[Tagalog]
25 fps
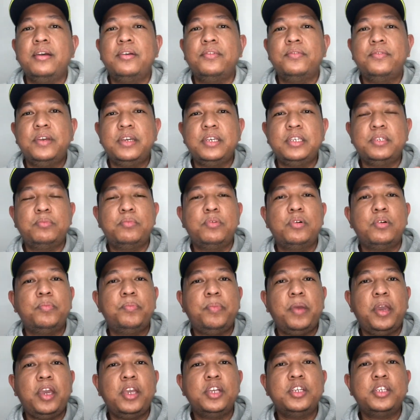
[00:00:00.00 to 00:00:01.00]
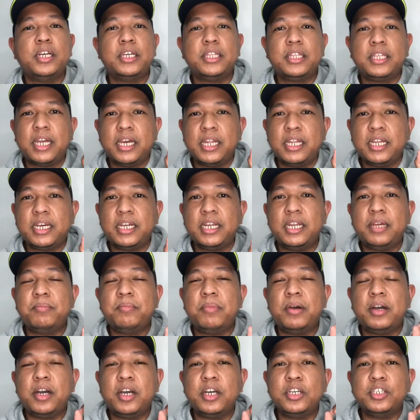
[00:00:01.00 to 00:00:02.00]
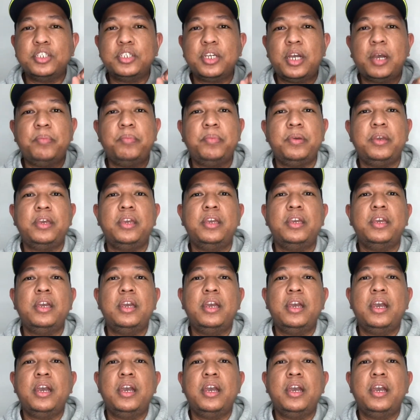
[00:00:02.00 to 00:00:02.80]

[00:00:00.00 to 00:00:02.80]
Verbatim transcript: Facebook page at kanilang mga Shopee